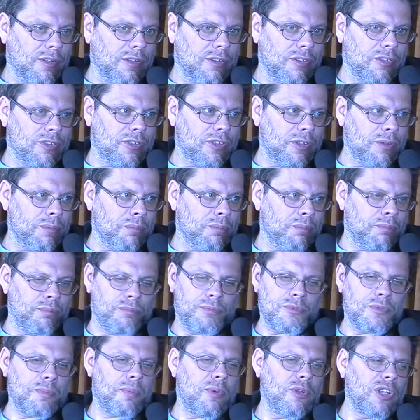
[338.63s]
gdzie
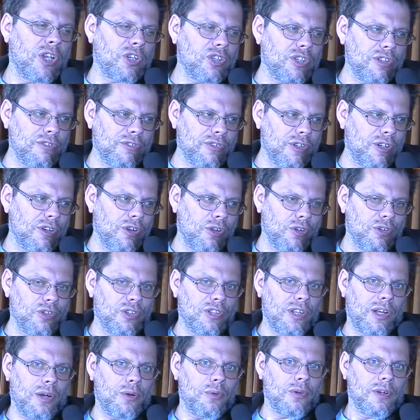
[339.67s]
zupełnie inaczej
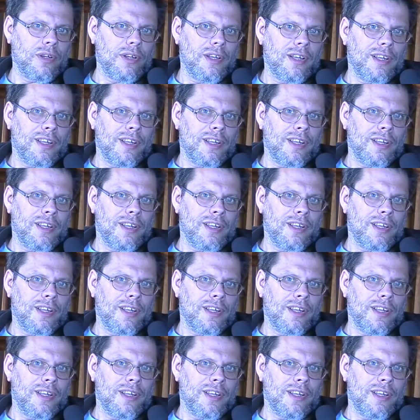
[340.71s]
wyglądał